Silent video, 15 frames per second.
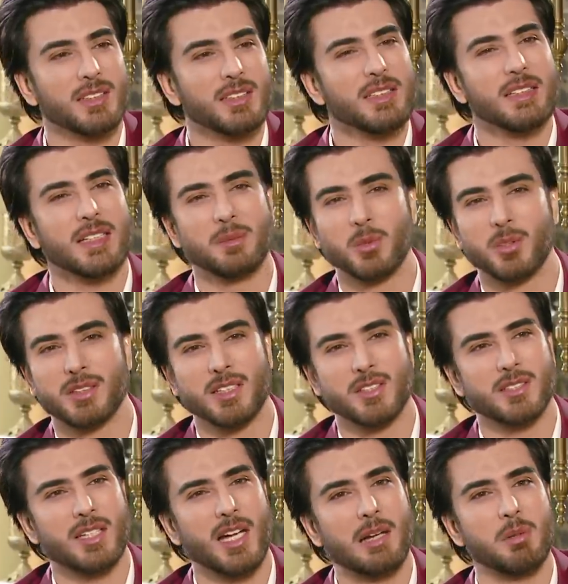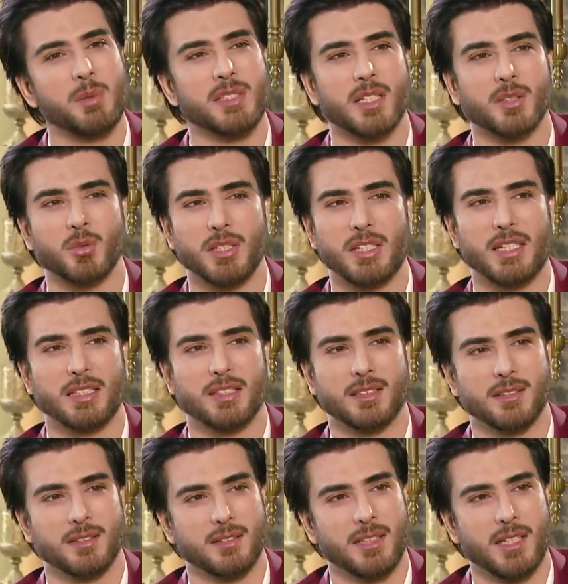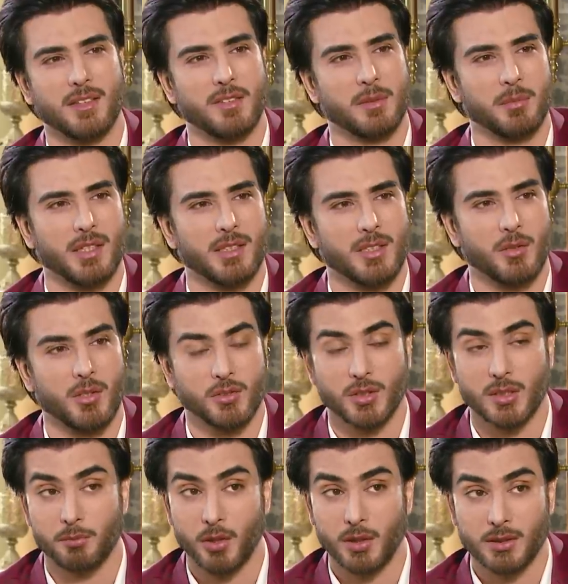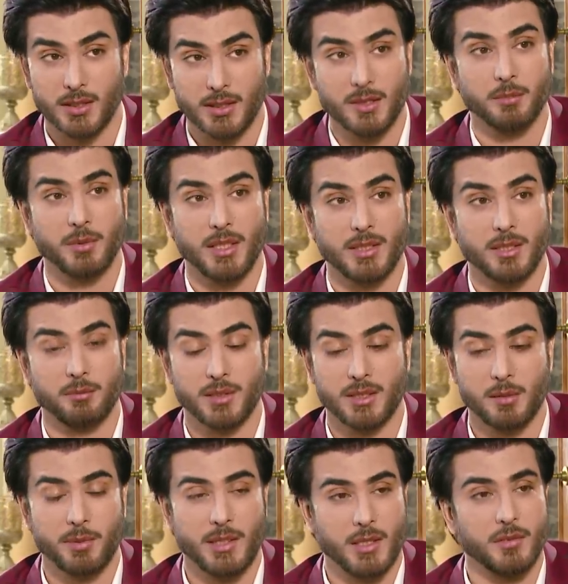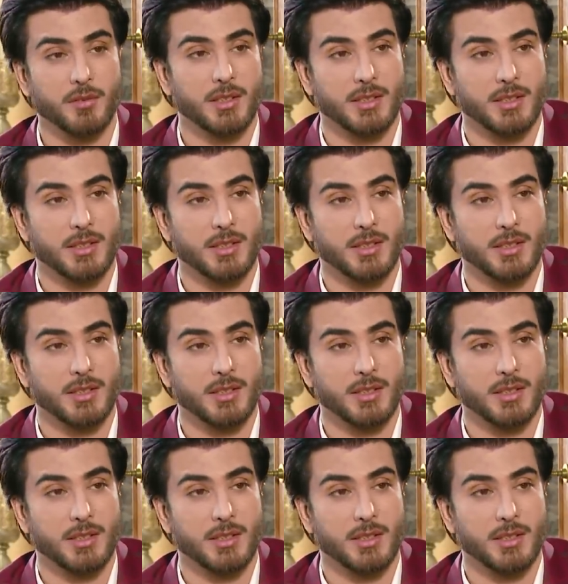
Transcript: ही कम होती है साल में मैं शायद कोई एक डेढ़ फिल्म देखता हूँ जो कि बहुत गलत बात है बीइंग अ पार्ट ऑफ द